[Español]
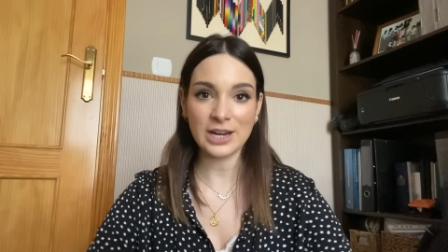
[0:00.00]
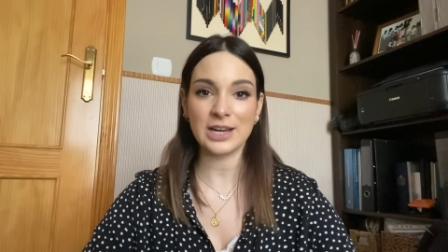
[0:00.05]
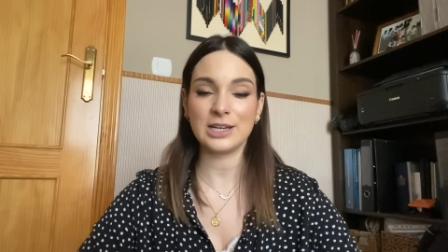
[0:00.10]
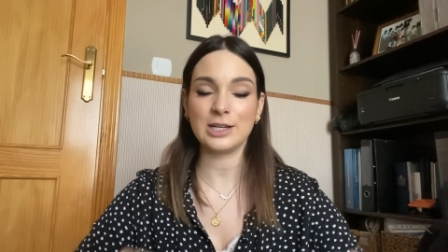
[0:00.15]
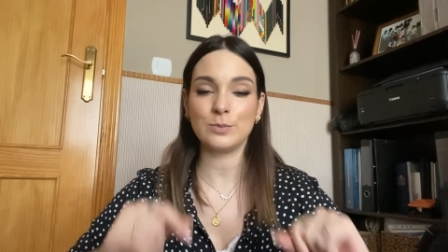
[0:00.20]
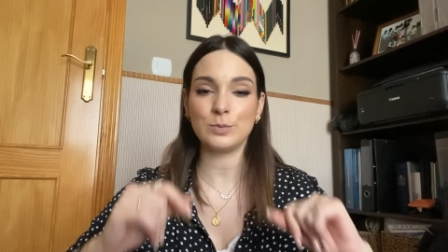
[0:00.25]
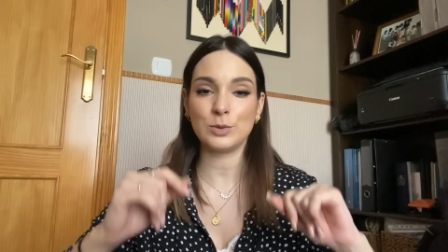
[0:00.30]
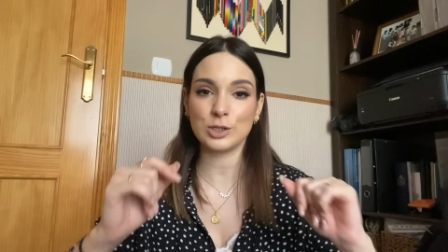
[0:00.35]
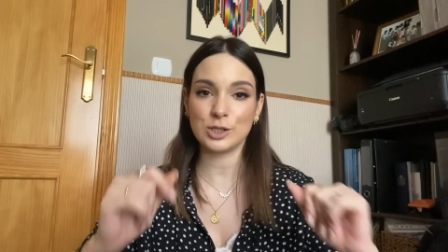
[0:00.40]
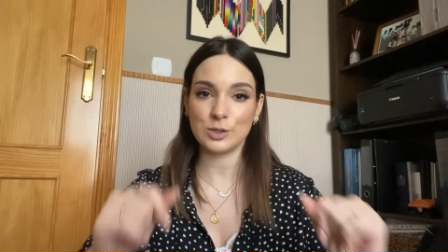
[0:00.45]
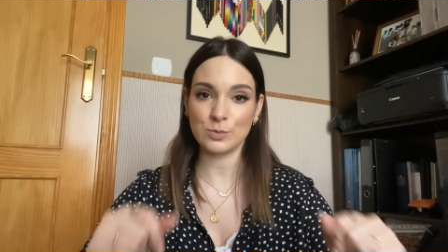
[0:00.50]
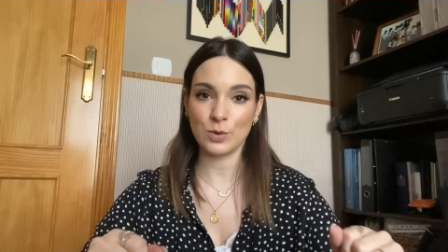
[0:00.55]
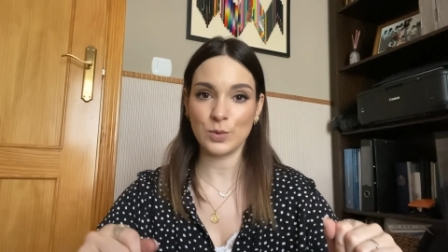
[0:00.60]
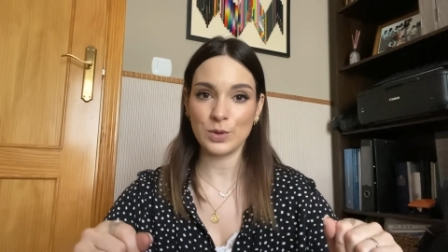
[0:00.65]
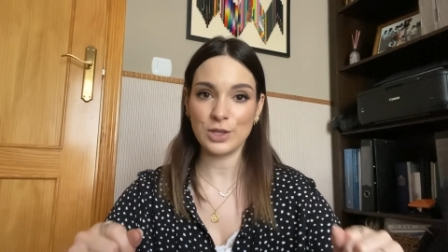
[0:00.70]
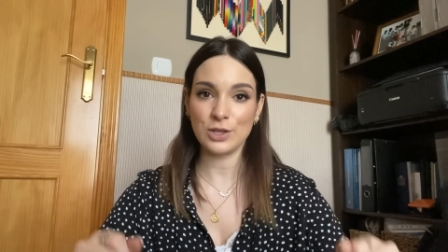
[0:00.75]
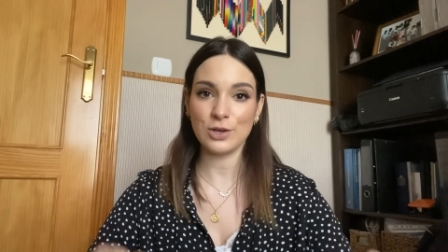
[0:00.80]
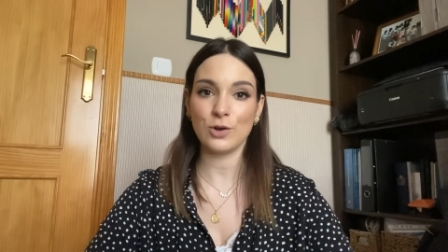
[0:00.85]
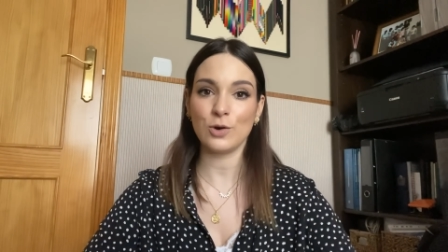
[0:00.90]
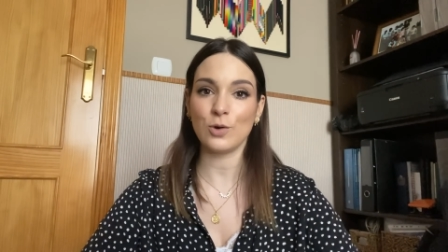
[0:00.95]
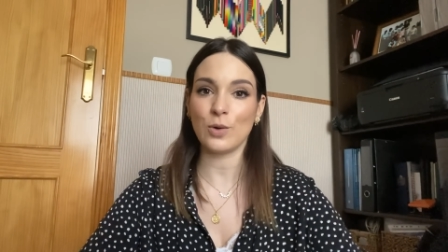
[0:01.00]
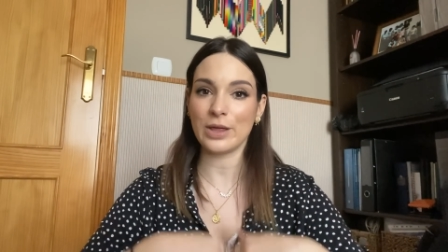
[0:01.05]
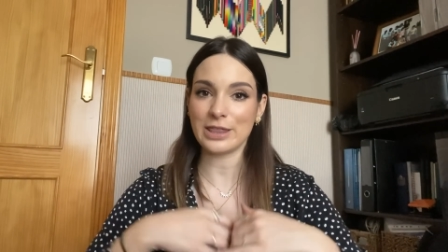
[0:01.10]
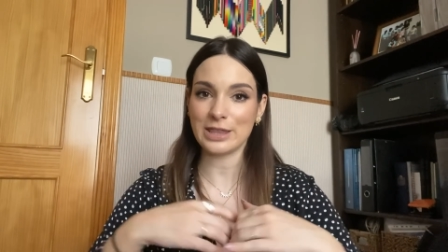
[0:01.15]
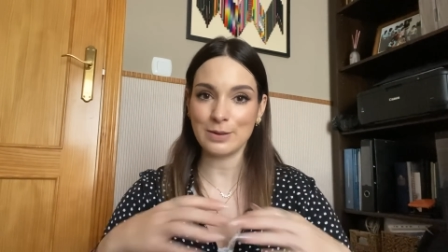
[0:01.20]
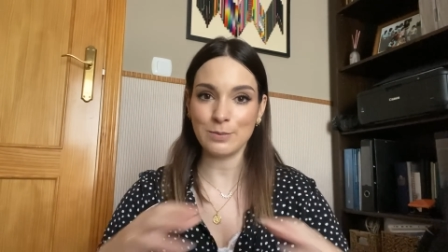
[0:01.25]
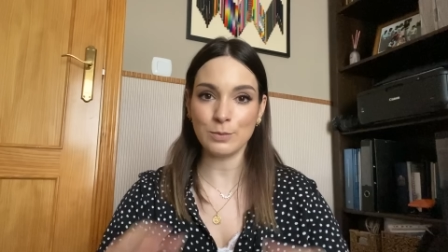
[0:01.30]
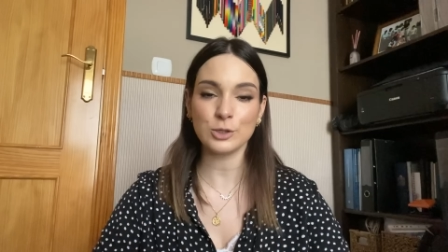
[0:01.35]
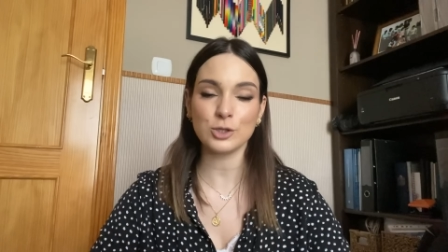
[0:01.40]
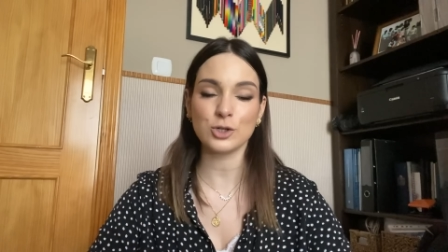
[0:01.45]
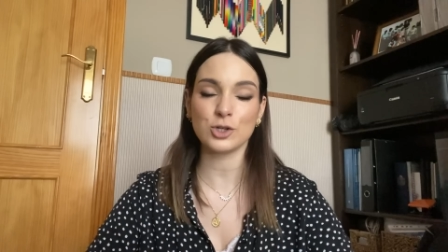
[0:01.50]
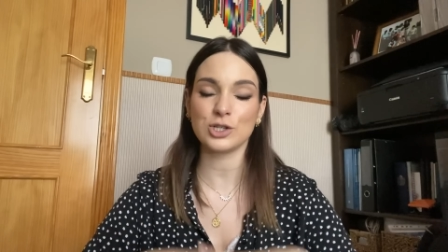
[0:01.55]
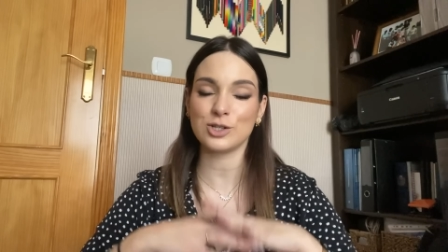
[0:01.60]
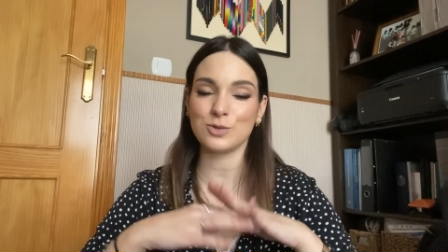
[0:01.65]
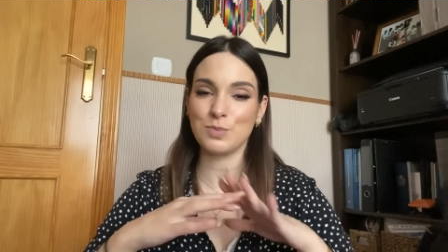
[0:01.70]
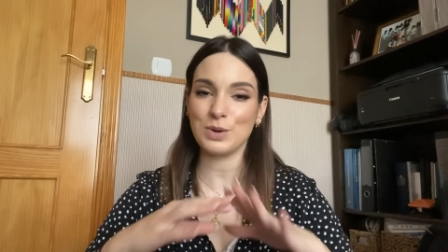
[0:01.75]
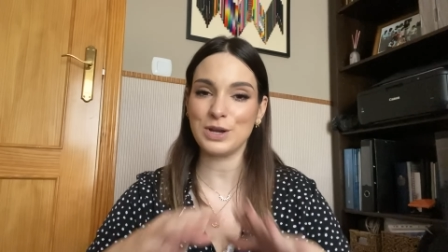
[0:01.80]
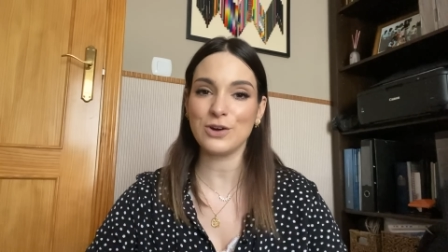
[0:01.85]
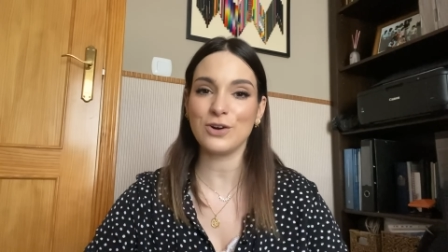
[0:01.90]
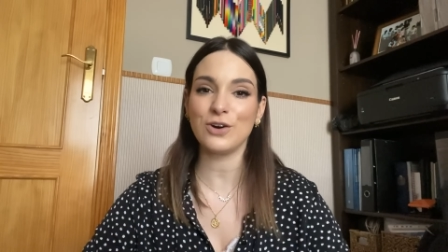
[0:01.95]
En el próximo vídeo lo hacemos y os
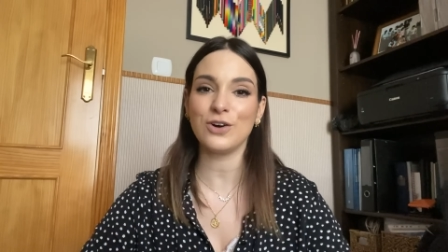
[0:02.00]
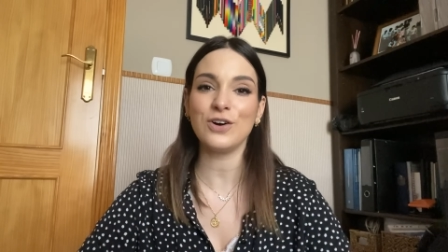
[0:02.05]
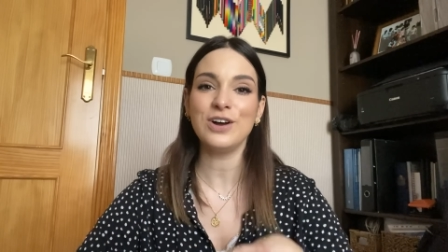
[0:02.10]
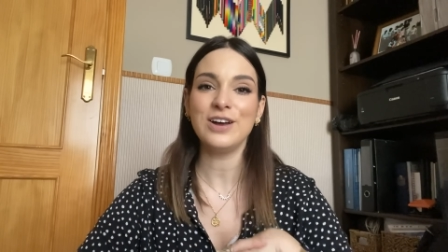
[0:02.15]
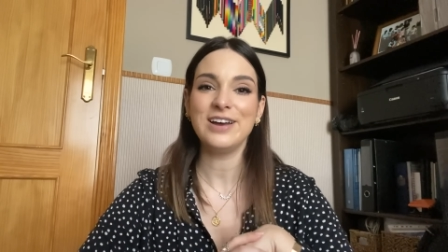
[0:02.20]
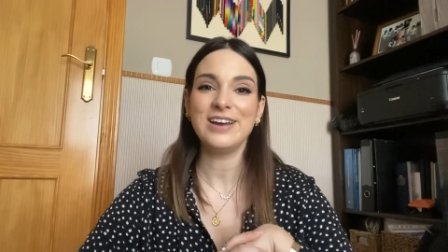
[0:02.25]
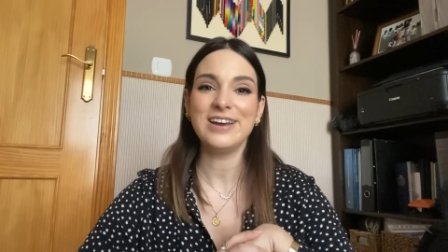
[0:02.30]
explico